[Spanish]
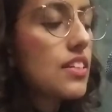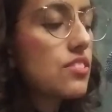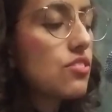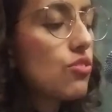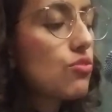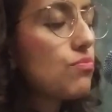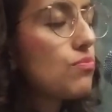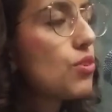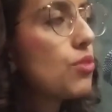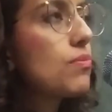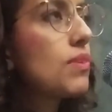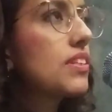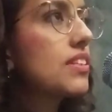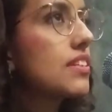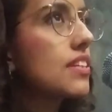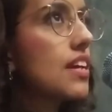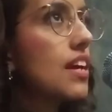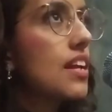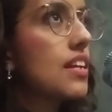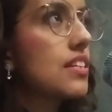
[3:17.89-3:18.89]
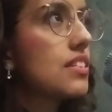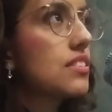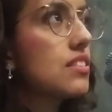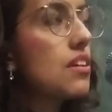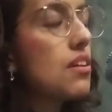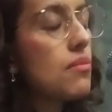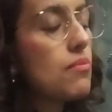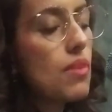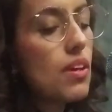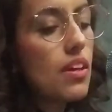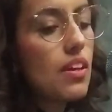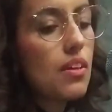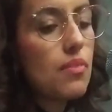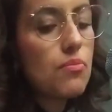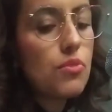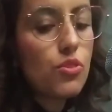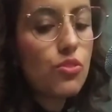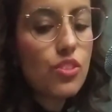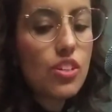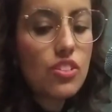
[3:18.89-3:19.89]
que son biomateriales, eh,
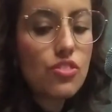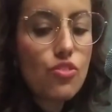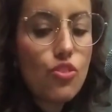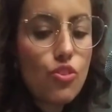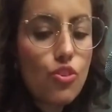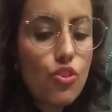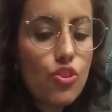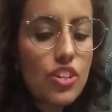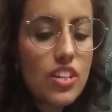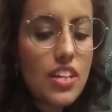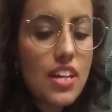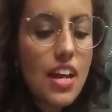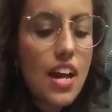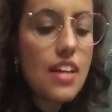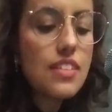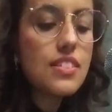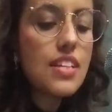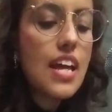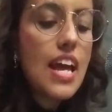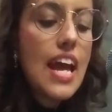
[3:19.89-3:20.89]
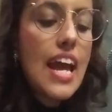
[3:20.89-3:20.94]
biotecnologías